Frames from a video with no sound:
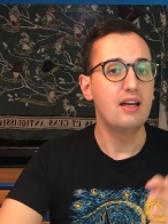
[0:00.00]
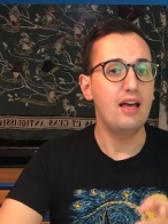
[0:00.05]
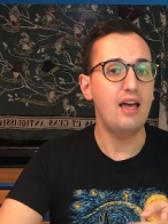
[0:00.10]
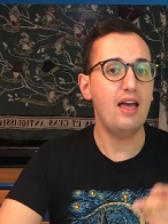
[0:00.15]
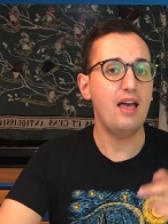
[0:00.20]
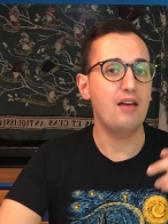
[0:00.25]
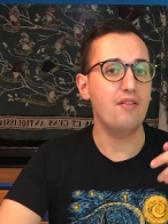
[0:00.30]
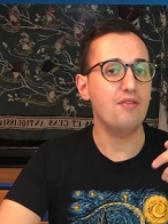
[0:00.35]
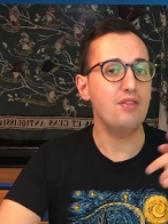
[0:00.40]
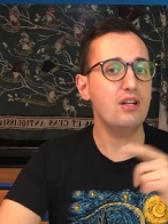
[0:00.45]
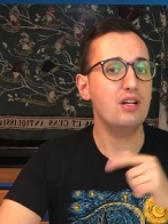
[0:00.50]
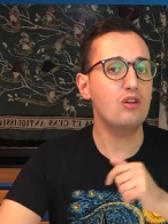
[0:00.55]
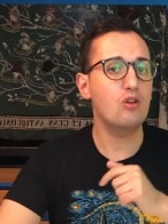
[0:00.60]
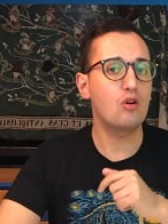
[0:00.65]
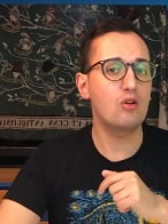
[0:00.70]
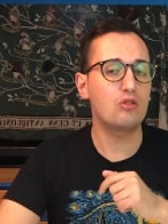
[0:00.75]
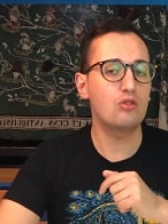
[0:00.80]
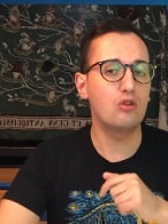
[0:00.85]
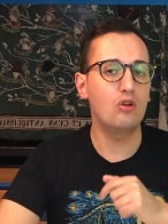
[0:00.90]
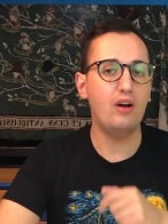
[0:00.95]
e vi
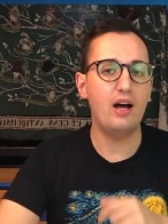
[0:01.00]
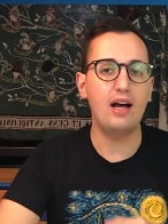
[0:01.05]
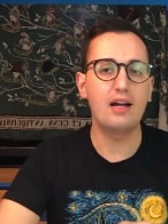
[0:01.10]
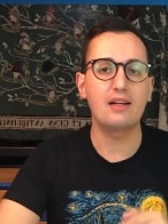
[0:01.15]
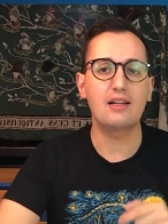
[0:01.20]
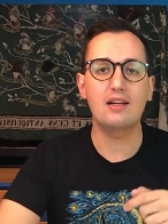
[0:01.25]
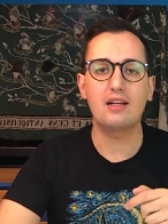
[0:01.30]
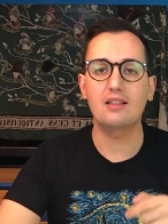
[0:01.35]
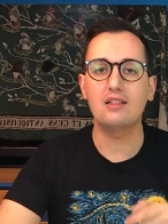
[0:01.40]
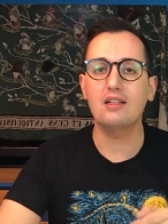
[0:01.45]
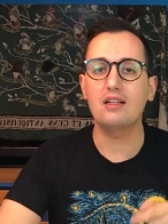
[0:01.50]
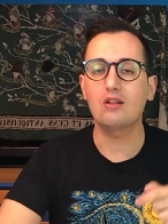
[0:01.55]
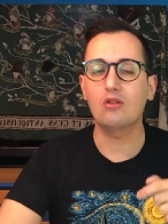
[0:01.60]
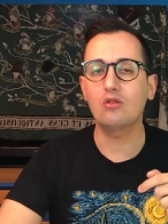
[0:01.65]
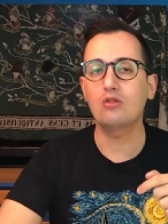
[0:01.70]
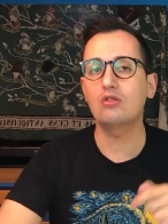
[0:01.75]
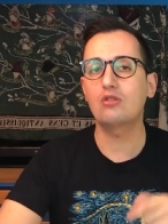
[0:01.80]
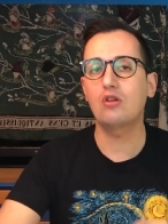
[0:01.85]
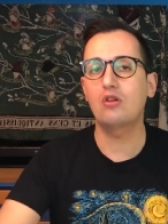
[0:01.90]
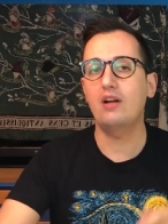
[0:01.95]
ricordo anche di
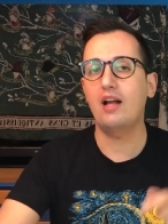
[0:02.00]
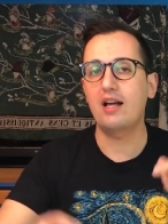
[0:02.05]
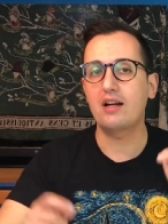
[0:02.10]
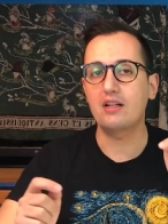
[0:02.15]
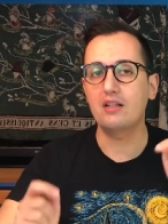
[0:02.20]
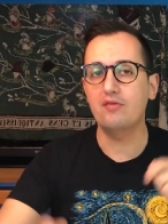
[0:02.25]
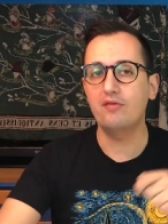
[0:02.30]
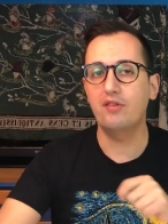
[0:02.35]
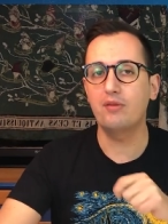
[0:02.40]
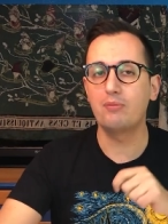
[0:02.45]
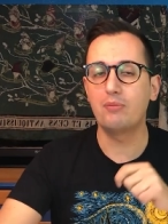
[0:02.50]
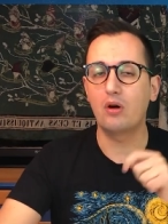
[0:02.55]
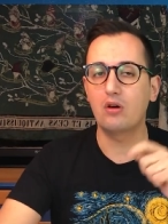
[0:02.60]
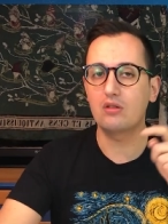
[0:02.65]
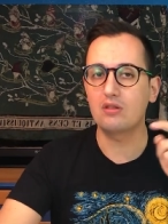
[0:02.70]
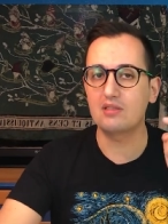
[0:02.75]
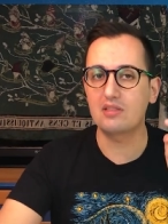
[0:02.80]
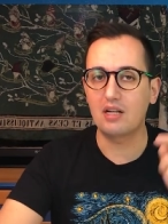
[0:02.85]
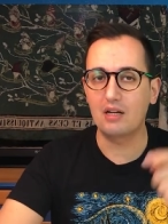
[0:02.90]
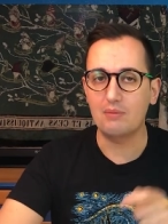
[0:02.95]
controllare l'info
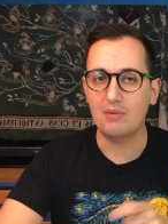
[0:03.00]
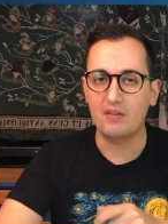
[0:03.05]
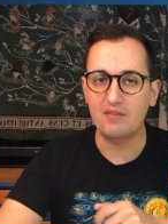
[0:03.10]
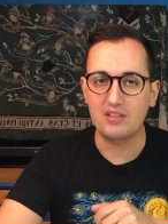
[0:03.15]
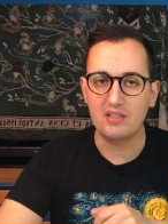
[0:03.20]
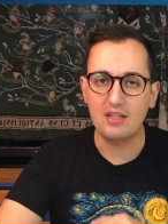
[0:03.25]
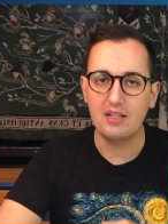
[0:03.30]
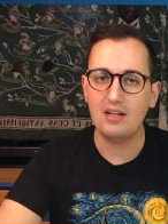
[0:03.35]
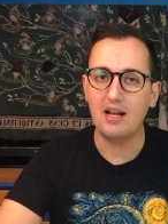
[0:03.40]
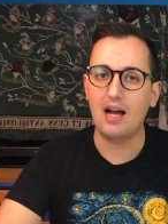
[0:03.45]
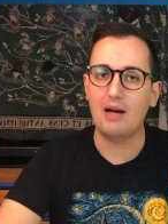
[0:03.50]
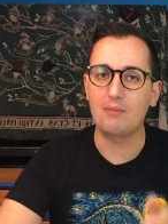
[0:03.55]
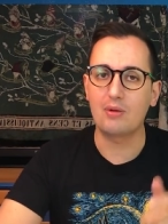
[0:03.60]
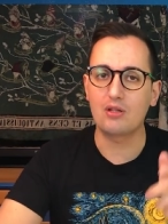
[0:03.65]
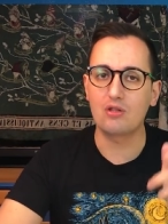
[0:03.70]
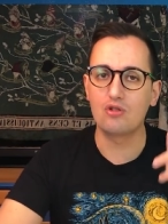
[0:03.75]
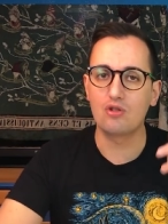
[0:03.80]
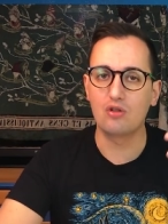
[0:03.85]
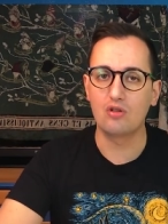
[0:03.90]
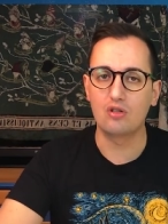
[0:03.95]
box, la mia vetrina
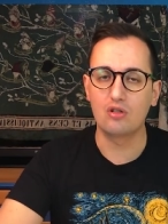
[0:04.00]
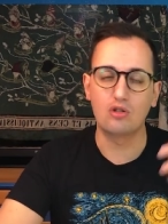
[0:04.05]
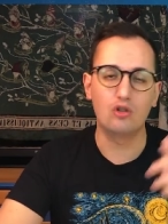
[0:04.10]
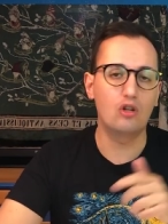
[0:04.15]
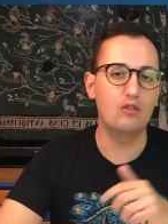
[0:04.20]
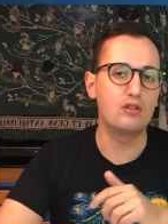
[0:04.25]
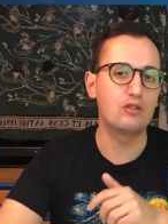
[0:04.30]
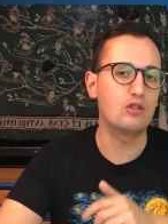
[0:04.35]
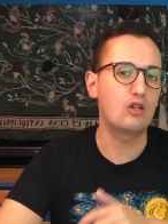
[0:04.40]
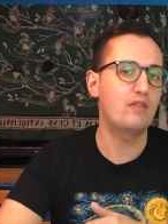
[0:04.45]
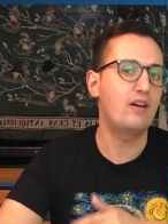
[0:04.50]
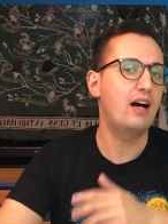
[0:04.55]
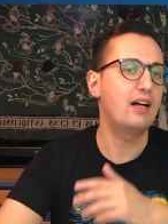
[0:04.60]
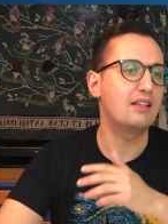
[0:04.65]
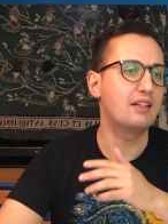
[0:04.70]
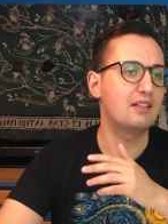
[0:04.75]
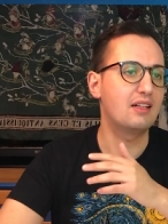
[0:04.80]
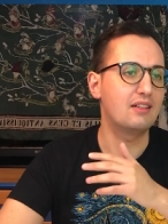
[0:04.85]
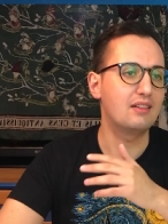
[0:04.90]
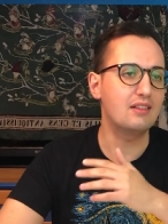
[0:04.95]
Amazon dove
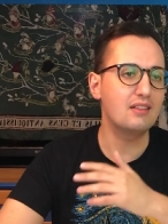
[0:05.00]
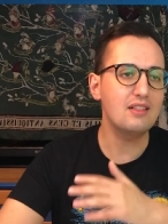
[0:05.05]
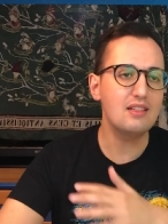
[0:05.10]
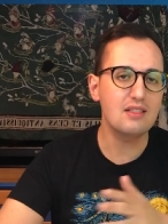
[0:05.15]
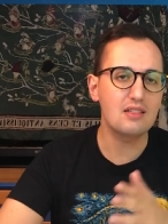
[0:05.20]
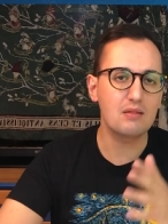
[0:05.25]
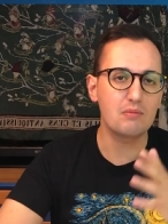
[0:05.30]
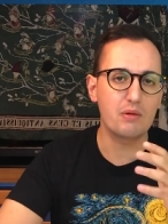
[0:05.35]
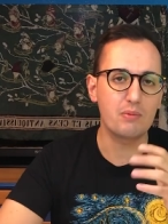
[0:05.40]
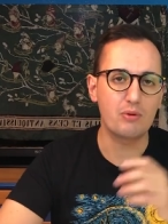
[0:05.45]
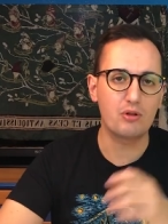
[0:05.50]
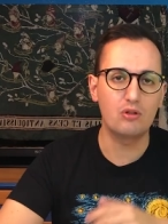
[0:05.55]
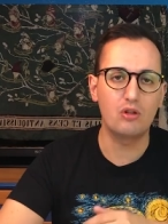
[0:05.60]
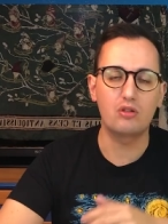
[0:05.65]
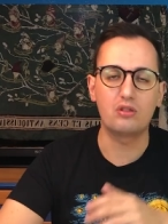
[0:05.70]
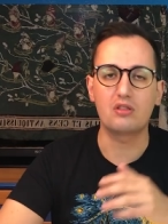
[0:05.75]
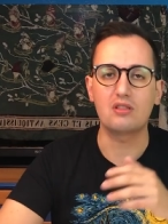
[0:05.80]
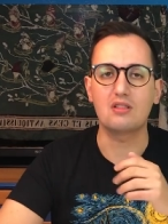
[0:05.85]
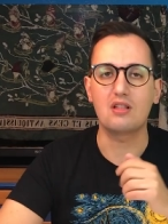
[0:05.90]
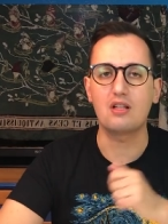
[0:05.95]
trovate tantissimi
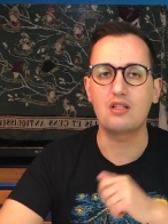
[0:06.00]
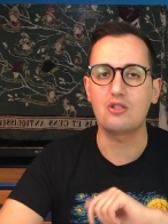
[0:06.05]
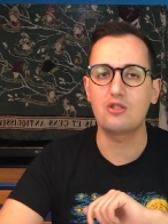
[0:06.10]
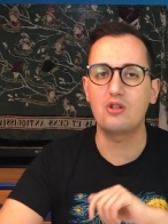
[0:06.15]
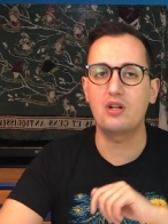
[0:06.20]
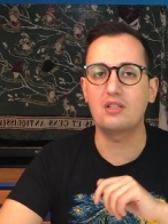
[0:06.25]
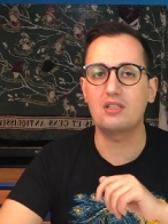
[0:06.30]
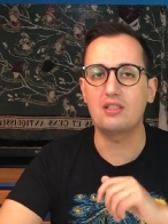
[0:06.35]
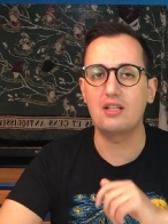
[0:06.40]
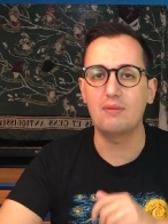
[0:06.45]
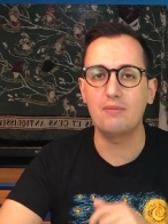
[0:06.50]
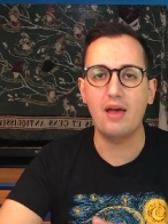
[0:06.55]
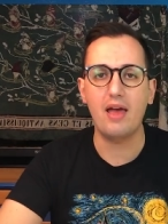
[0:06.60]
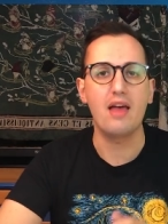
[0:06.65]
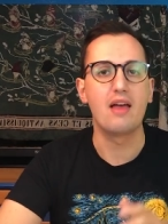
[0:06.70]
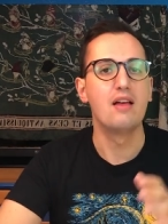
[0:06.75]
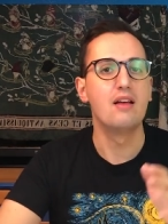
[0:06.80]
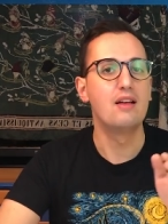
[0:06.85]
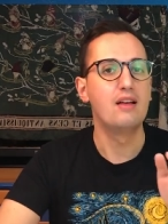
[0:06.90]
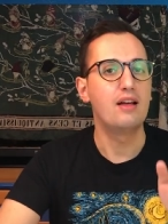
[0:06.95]
prodotti selezionati da
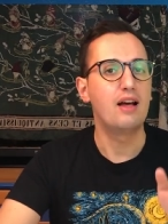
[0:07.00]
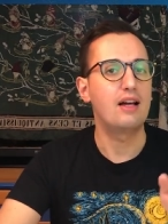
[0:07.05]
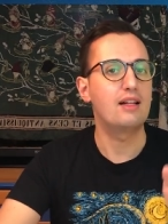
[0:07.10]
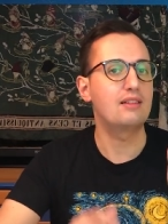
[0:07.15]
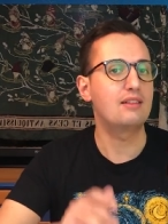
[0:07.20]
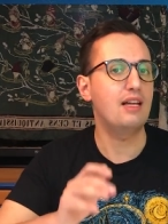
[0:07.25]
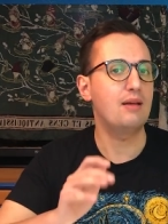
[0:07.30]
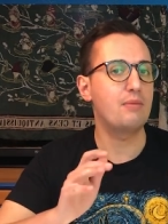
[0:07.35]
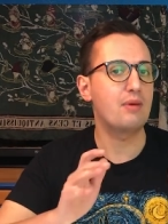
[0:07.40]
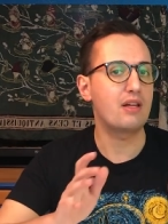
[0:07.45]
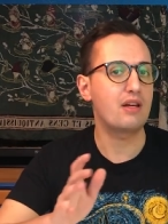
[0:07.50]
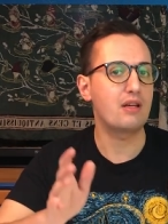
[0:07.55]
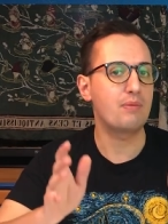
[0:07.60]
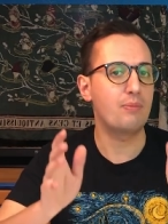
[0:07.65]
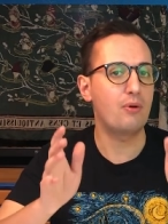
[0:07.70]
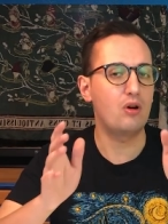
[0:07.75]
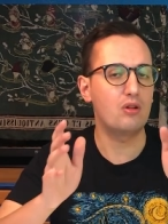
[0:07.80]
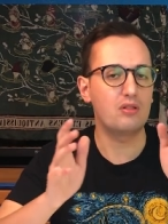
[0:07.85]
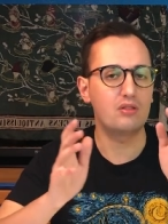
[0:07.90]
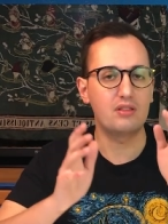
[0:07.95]
me a tema Harry
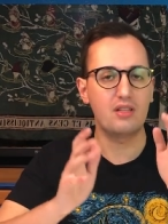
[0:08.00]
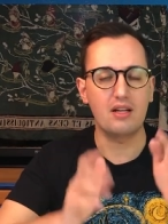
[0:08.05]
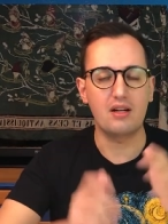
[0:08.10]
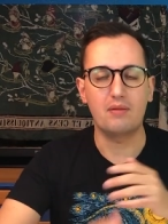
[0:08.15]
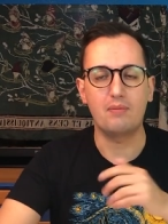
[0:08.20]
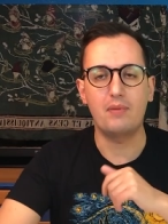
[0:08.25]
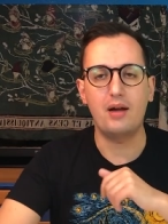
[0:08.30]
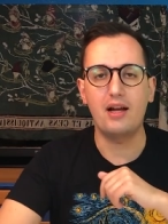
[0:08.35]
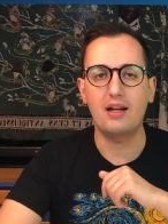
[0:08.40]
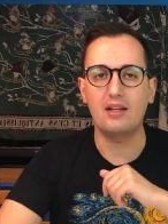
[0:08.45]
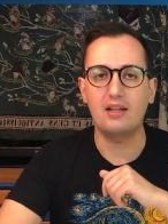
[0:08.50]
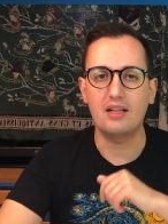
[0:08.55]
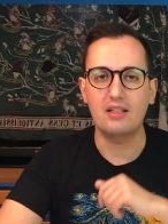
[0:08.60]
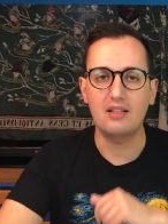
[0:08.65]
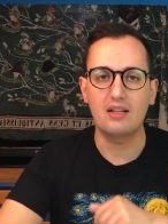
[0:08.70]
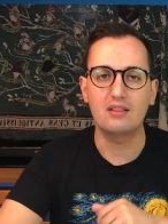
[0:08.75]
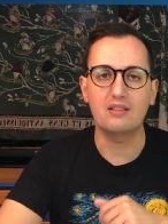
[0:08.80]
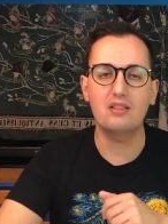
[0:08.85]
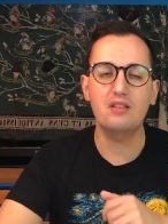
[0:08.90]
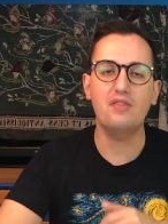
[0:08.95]
Potter ma anche
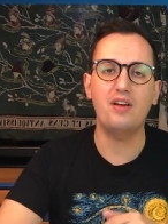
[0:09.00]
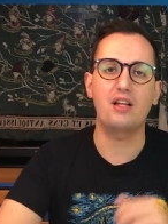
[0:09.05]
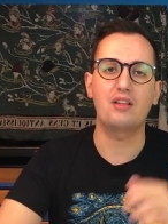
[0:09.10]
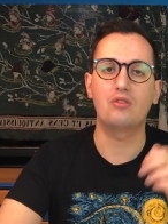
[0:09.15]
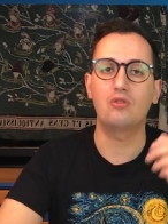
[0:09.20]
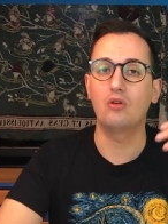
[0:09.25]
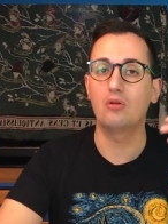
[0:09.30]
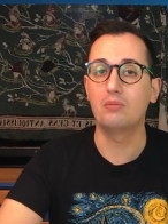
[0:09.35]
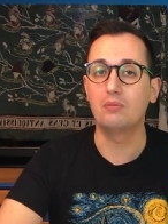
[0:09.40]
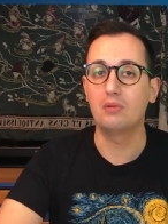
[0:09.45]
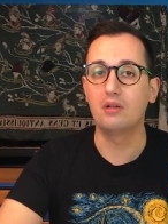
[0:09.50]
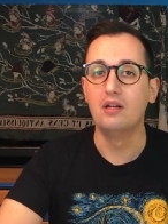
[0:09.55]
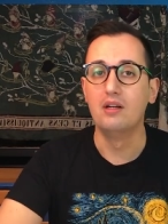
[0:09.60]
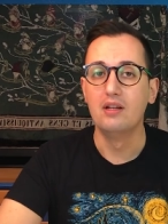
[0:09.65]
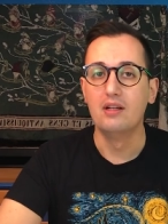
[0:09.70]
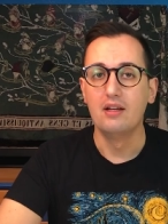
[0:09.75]
di altri fandom